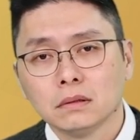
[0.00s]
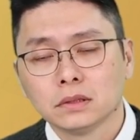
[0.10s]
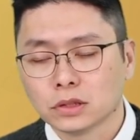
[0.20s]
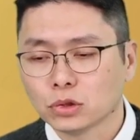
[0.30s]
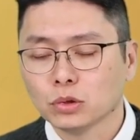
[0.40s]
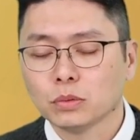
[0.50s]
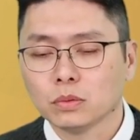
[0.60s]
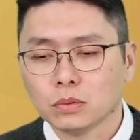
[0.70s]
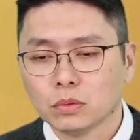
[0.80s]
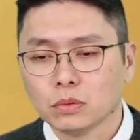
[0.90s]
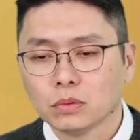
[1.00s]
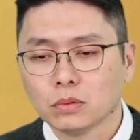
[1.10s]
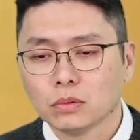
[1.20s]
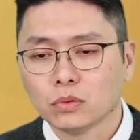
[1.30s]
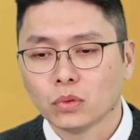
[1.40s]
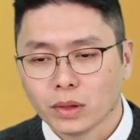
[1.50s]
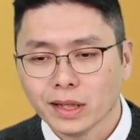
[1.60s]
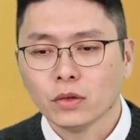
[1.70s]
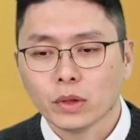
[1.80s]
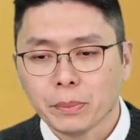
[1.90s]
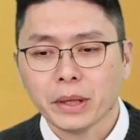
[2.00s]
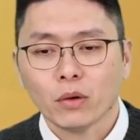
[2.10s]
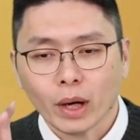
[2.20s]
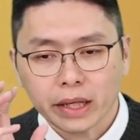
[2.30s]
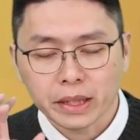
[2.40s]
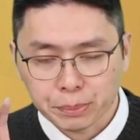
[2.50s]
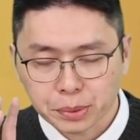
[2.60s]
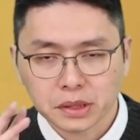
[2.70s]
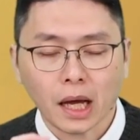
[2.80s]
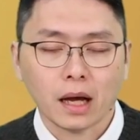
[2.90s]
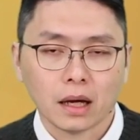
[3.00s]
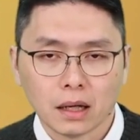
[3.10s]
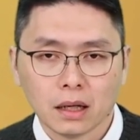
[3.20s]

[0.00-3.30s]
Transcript: 指数我认为变化也不大，